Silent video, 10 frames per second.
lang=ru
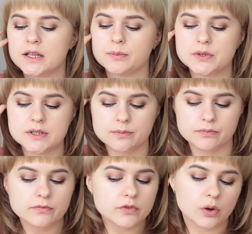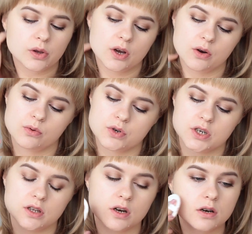Допустим, в других
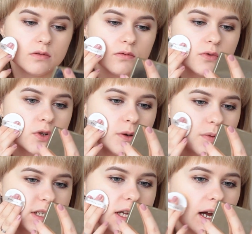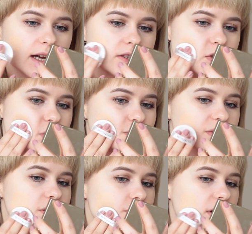кушинах нужно постараться,
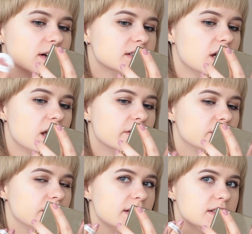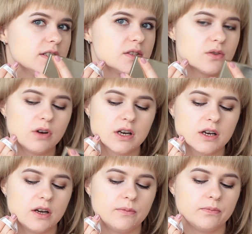чтобы набрать. И вот видите,
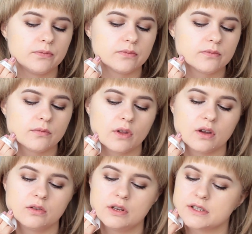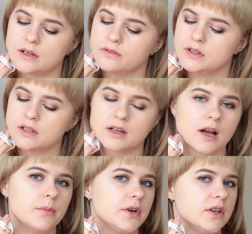насколько, ну, не знаю, видно на
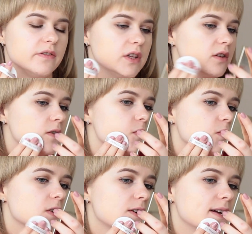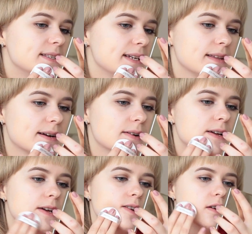камере, не видно, насколько оттенок
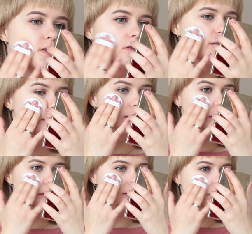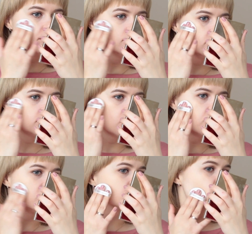действительно
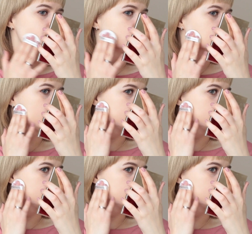такой даже немножко